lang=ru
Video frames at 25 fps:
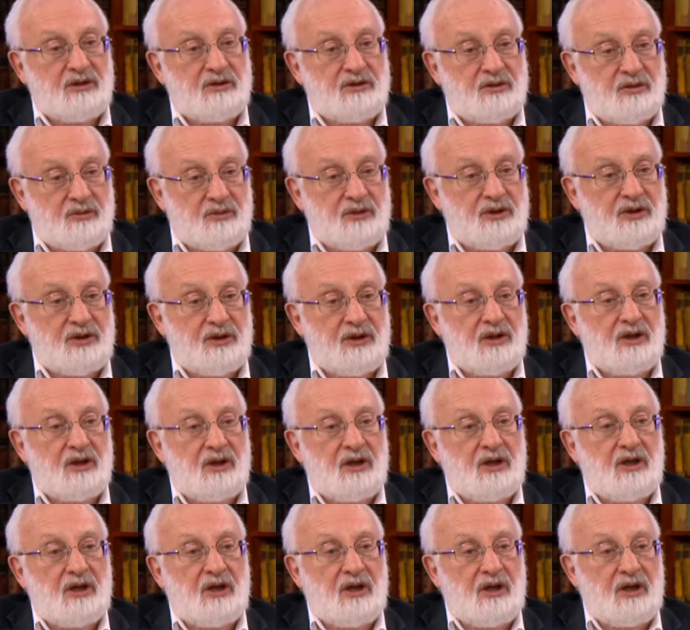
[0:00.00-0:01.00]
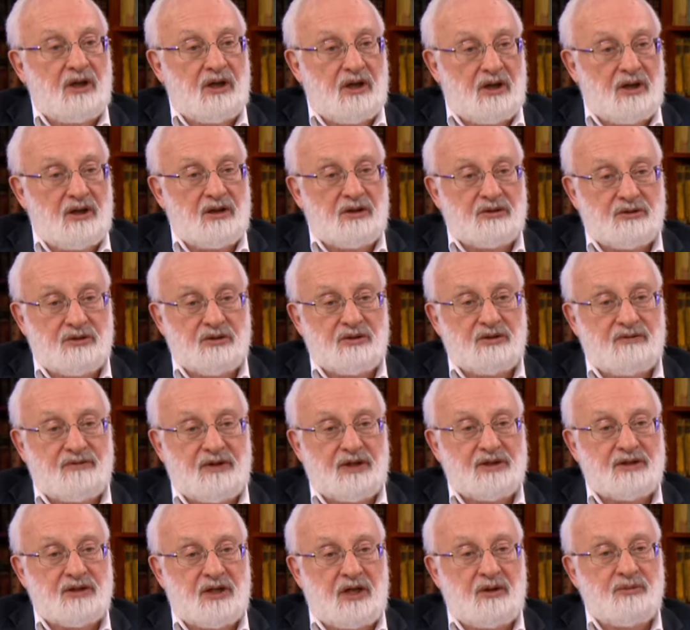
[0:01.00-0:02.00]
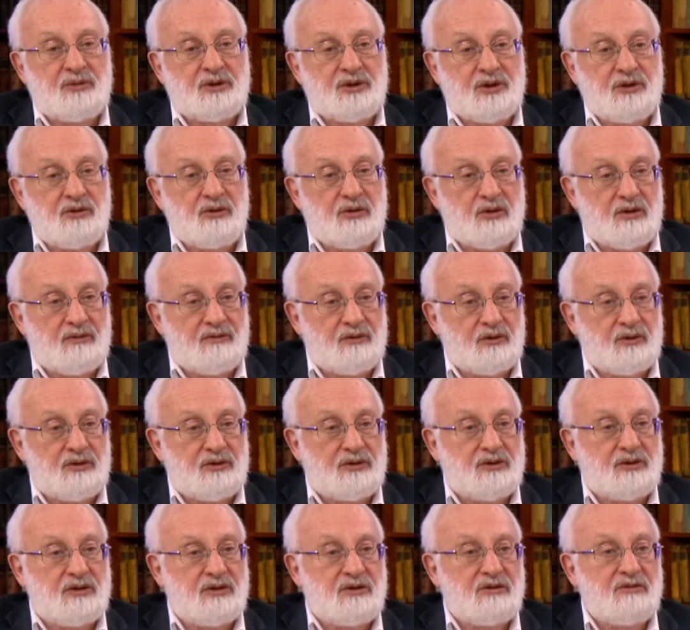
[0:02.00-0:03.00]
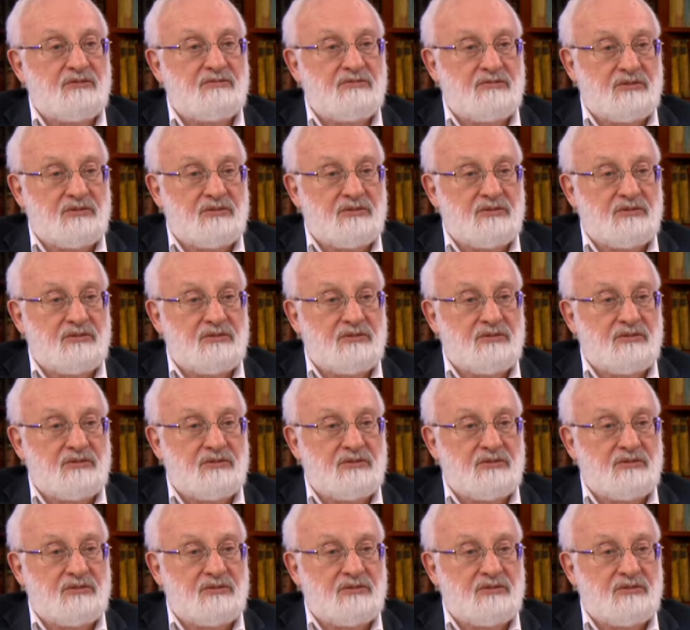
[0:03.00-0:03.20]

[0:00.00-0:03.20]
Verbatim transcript: Что мы а, что называется, амкшиоров, то есть